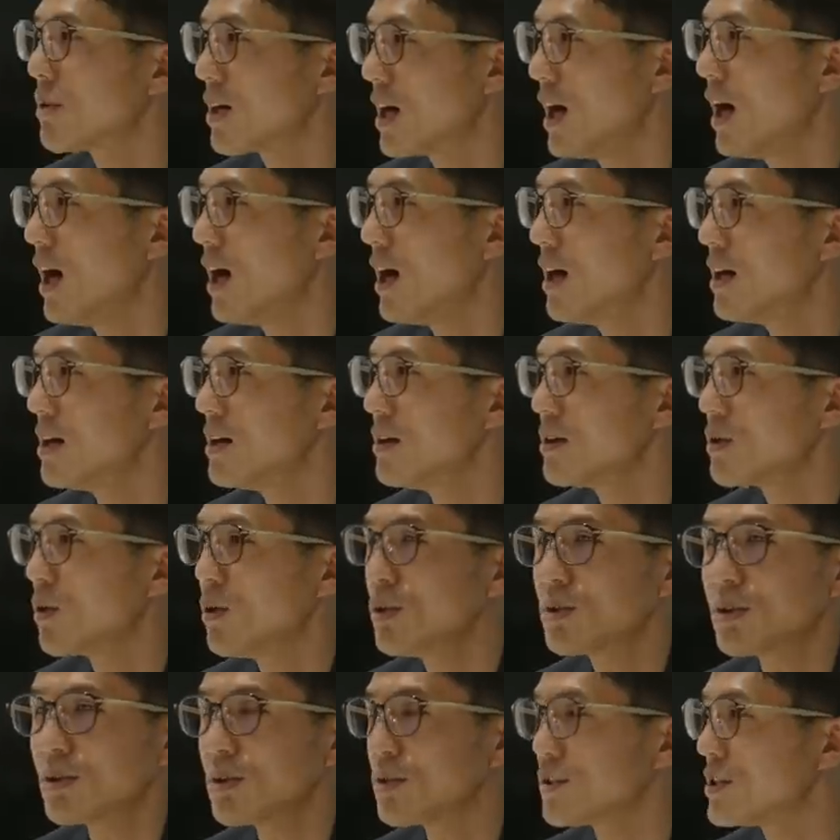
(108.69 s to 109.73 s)
か
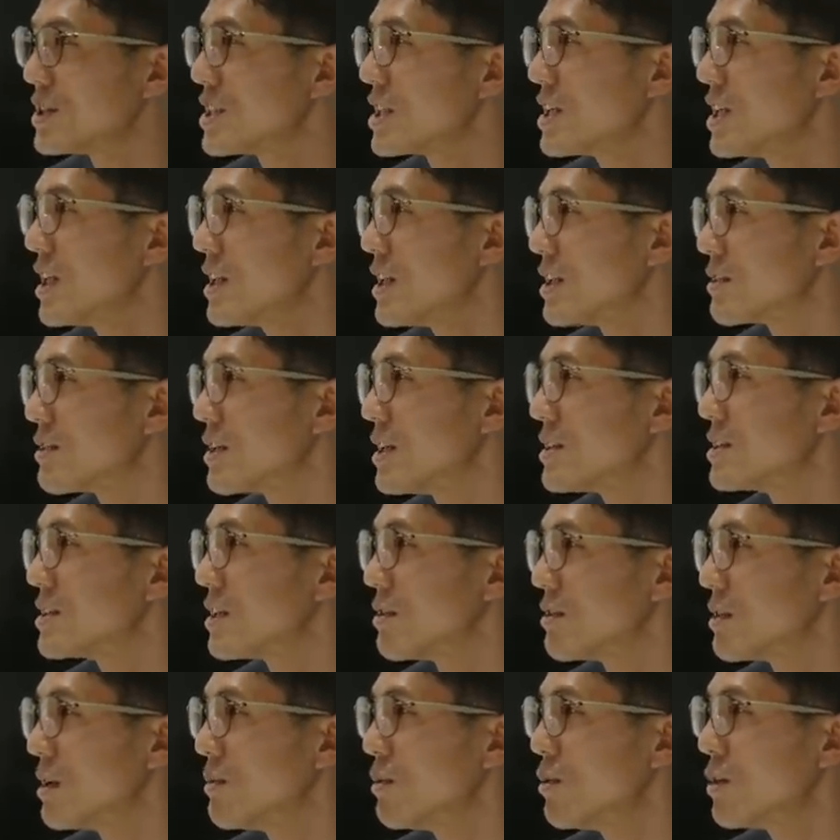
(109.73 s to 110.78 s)
コントロールしきれなくなっ
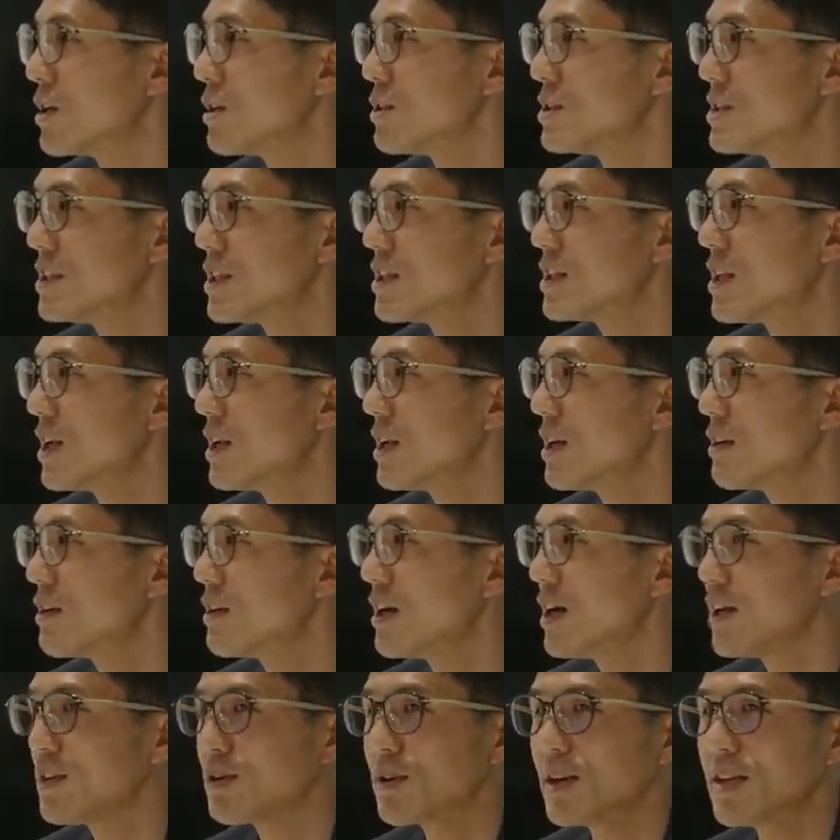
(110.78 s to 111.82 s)
ちゃうんで、もう俺は絶対
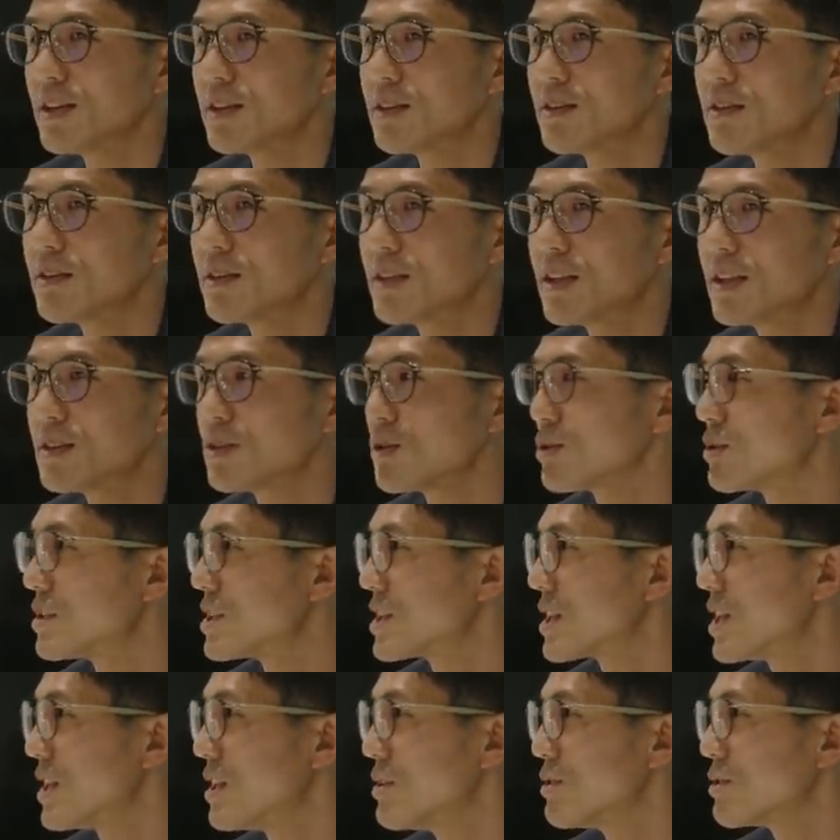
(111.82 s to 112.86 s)
レギュラーとかって言ってちょっと
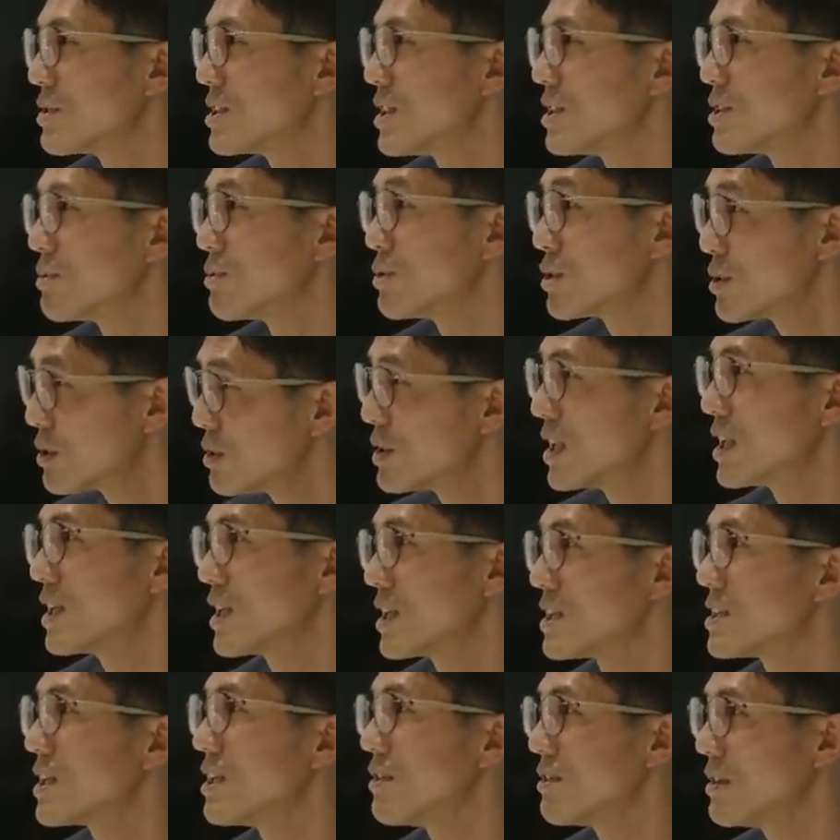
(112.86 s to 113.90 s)
力の選手もすぐ出
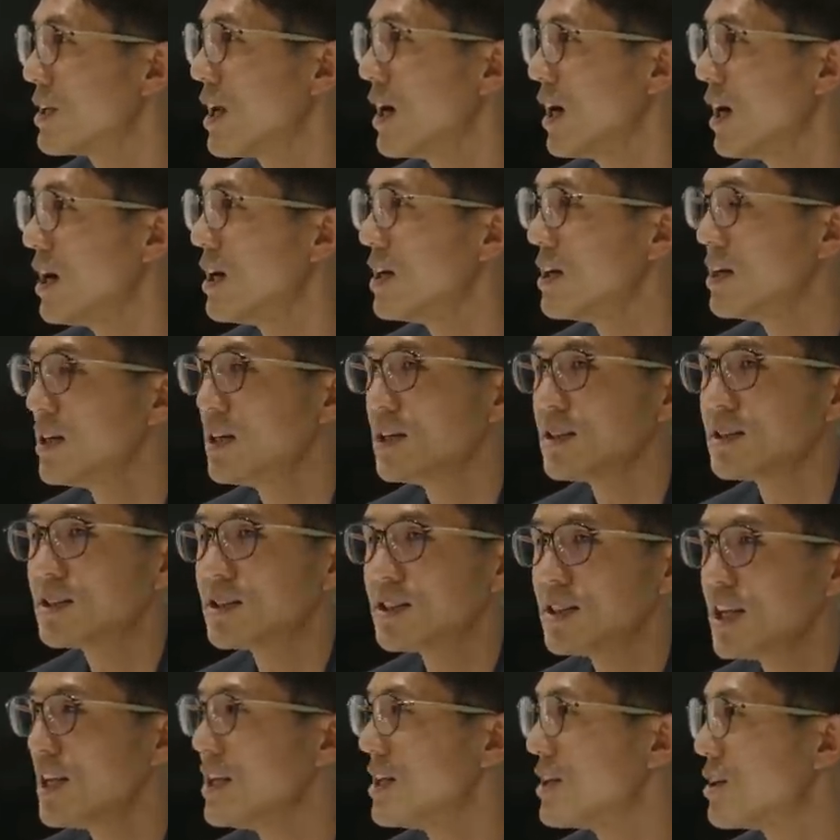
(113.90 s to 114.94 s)
てきちゃうんで、
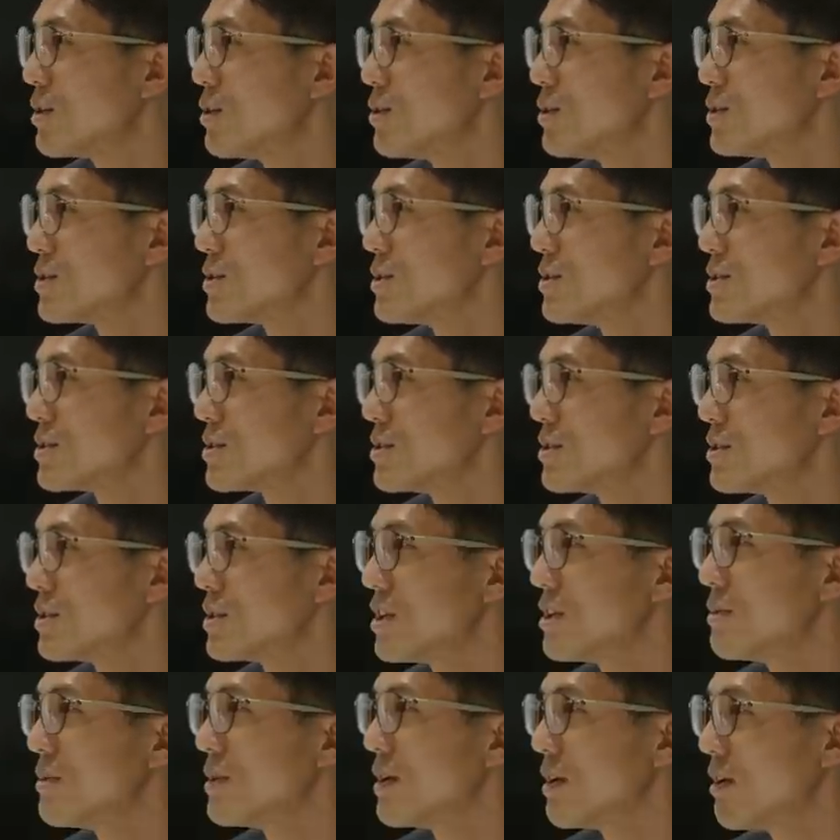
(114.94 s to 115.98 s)
常に競争するっ
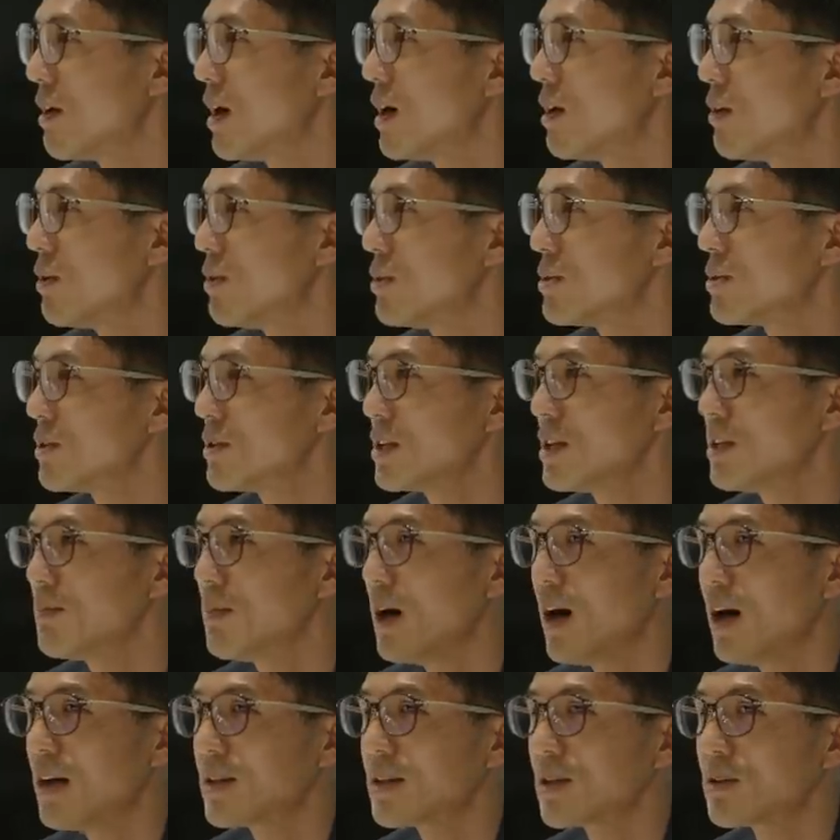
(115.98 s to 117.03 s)
ていう意味では本当に
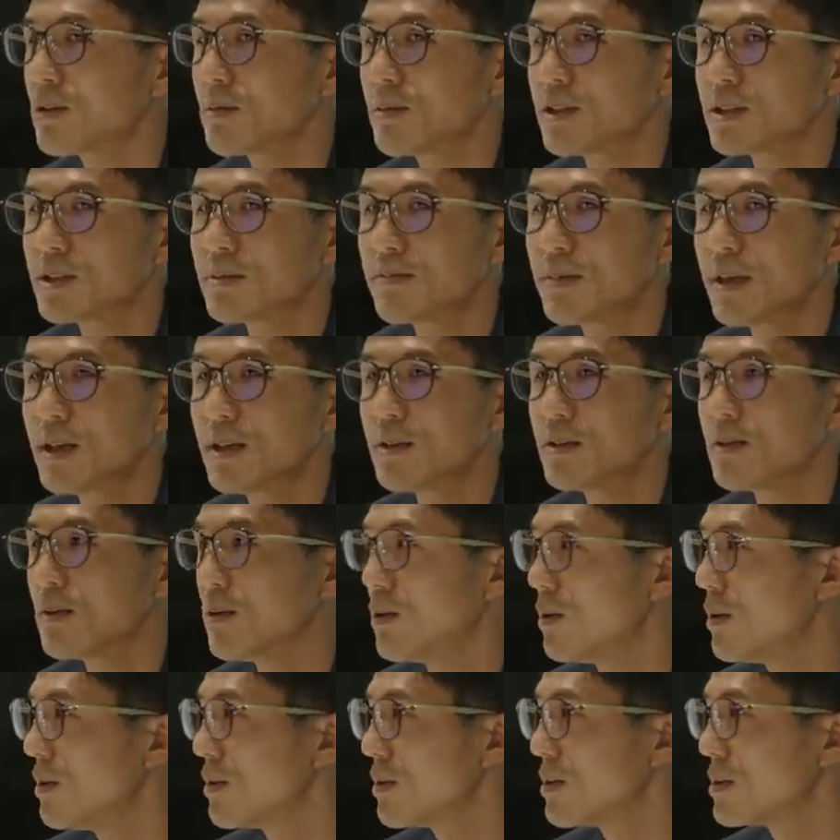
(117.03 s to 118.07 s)
今例えばスペイン
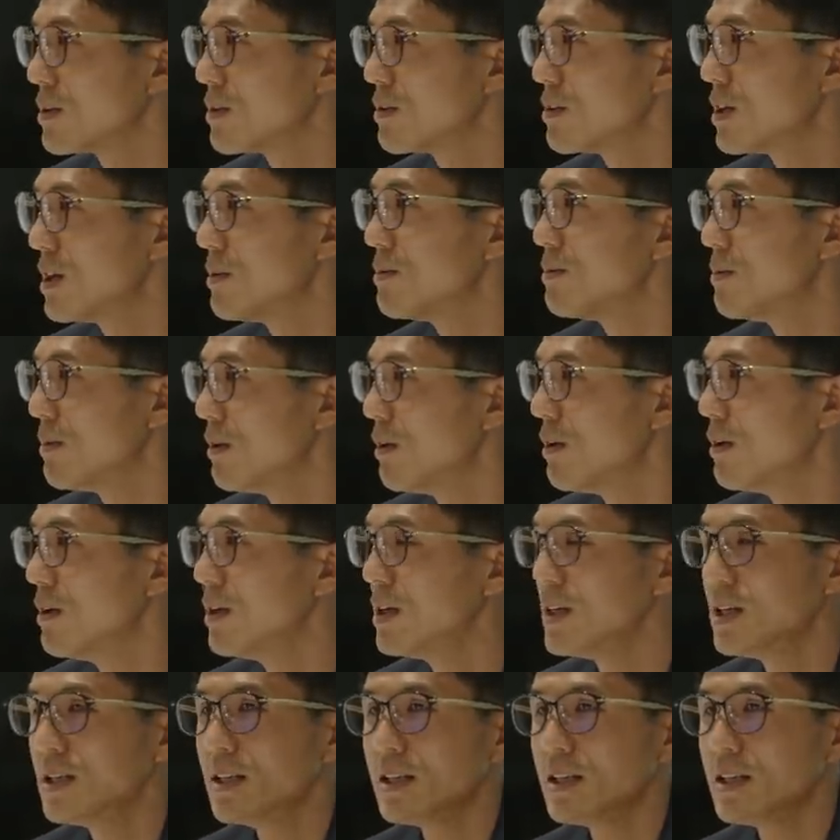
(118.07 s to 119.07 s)
のクラブも